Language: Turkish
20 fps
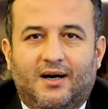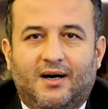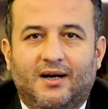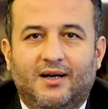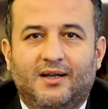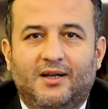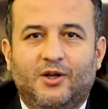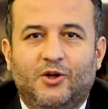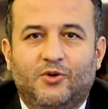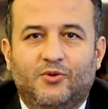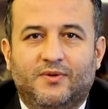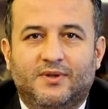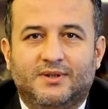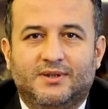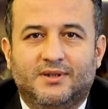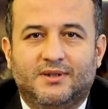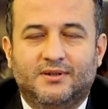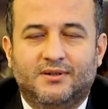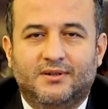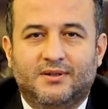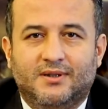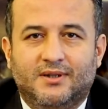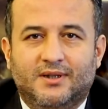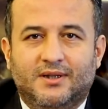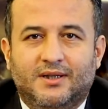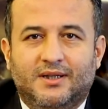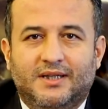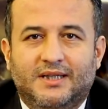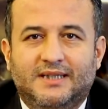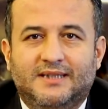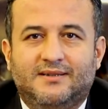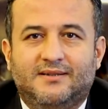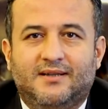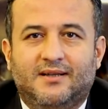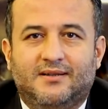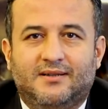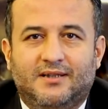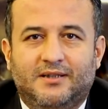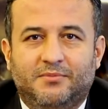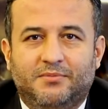aile yuvasını
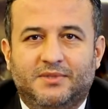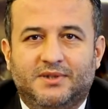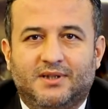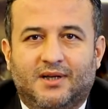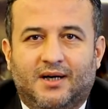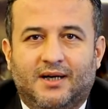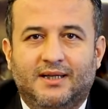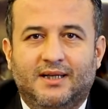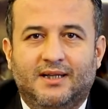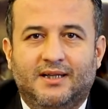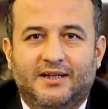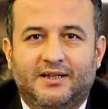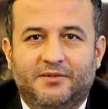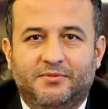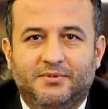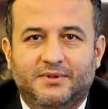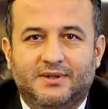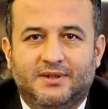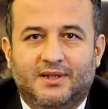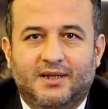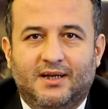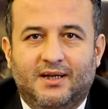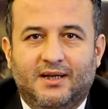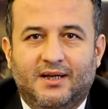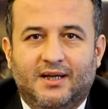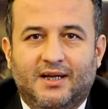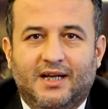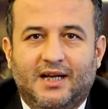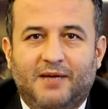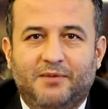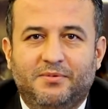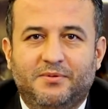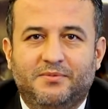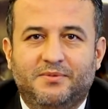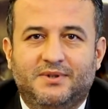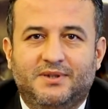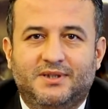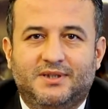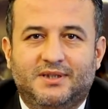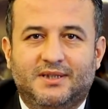hissettiğimiz hanelerimizde
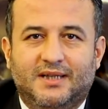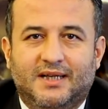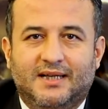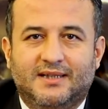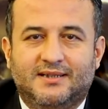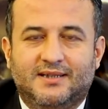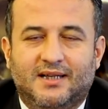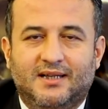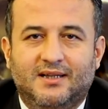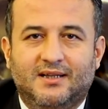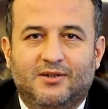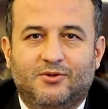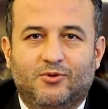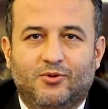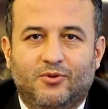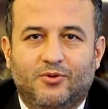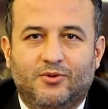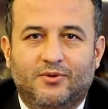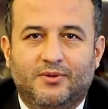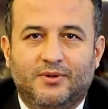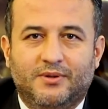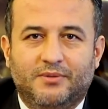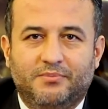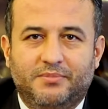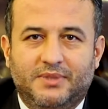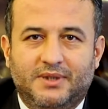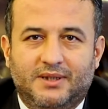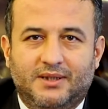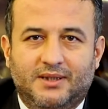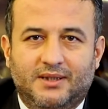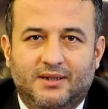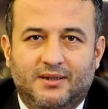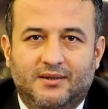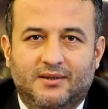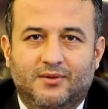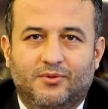hepimiz için esenlik dolu bir yıl